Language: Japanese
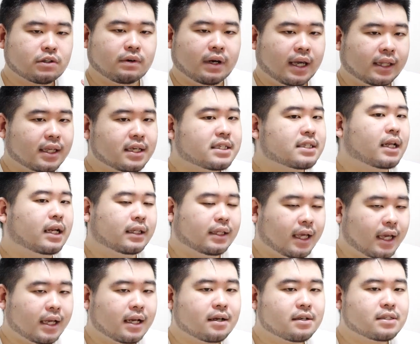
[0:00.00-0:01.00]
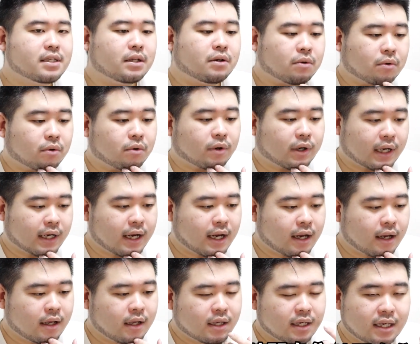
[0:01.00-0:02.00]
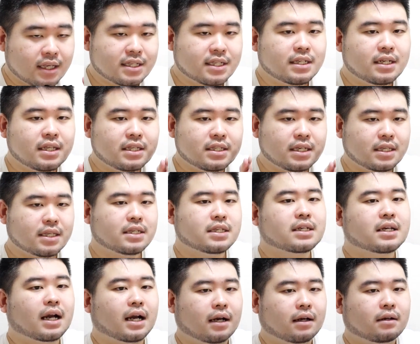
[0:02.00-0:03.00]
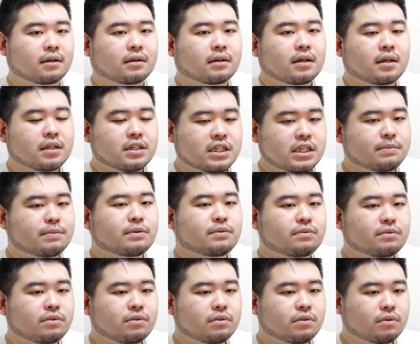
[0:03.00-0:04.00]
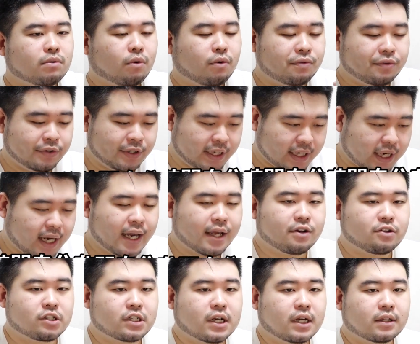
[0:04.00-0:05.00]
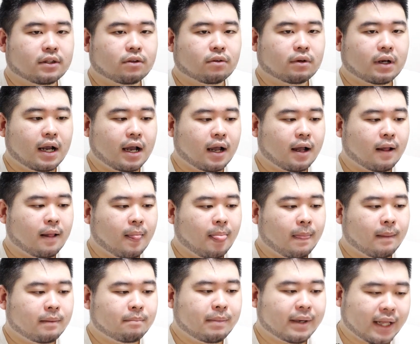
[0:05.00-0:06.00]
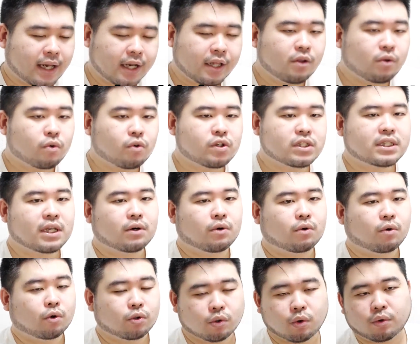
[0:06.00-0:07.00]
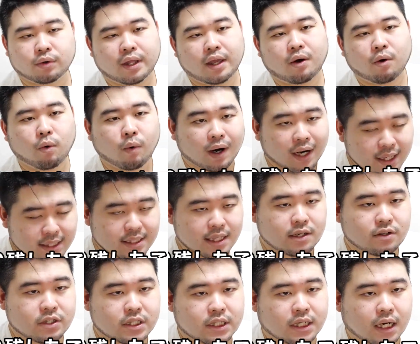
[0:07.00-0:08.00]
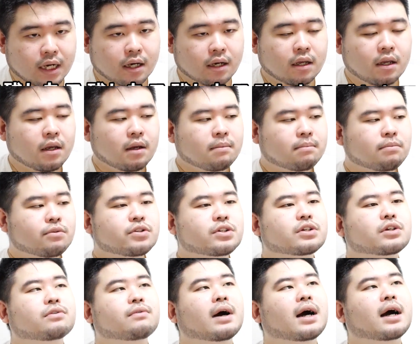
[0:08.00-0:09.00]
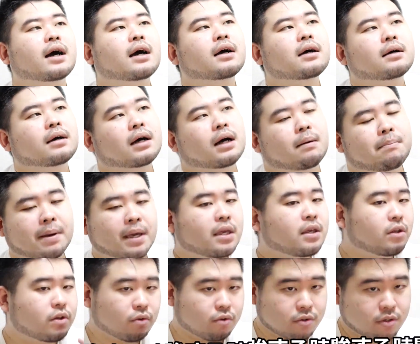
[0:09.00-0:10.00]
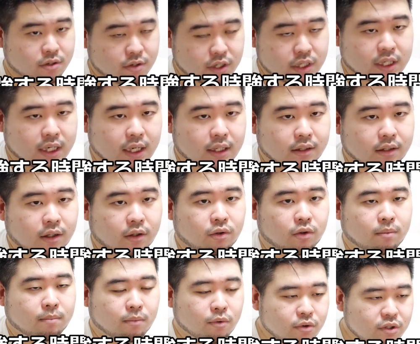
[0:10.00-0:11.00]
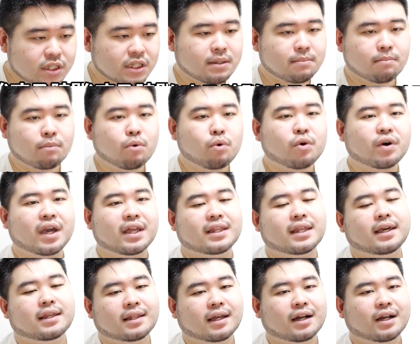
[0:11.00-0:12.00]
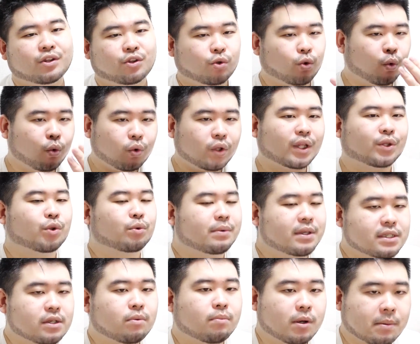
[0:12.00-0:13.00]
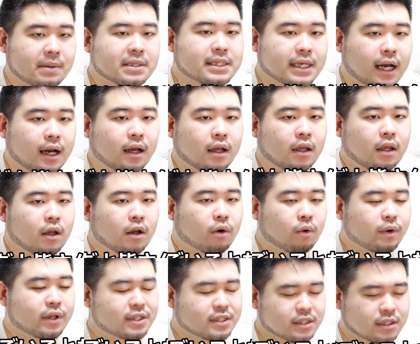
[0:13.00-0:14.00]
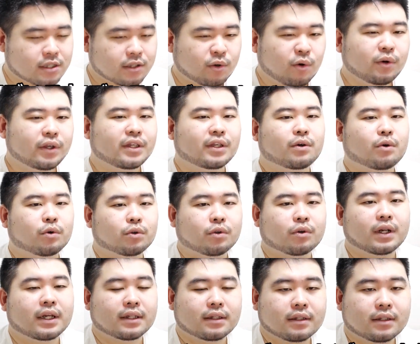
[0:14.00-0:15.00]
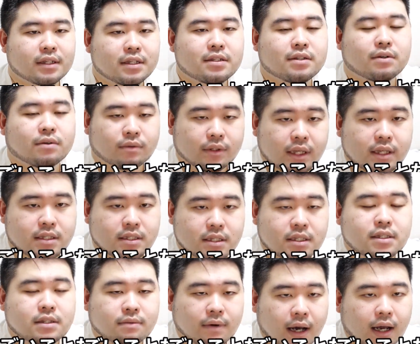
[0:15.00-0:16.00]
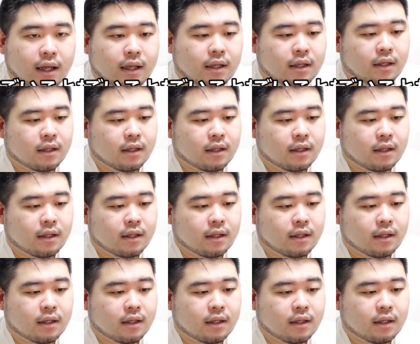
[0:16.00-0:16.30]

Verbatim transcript: くは下手したら大学生の頃から、1日1時間、自分を振り返る時間とか、まあ、やり残したことをね、終わらせる時間、もしくは、あ勉強する時間っていうのをもし設けていたら、どうだと皆さん思いますかこれすごいことなんですよね、実は。